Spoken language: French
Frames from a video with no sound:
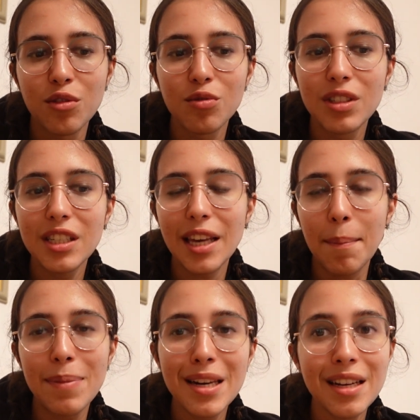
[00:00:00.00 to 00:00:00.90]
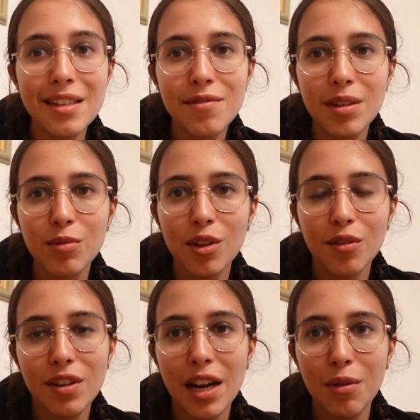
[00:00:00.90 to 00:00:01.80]
Je vous dis, il y a plein de livres qui me donnent
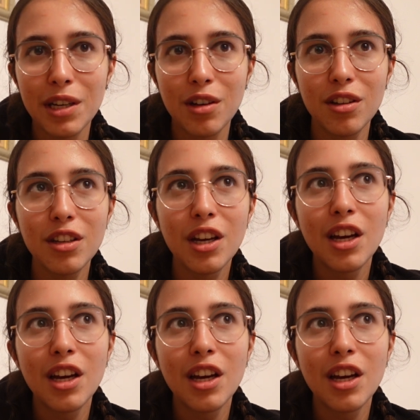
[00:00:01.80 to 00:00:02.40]
envie à la Waycon.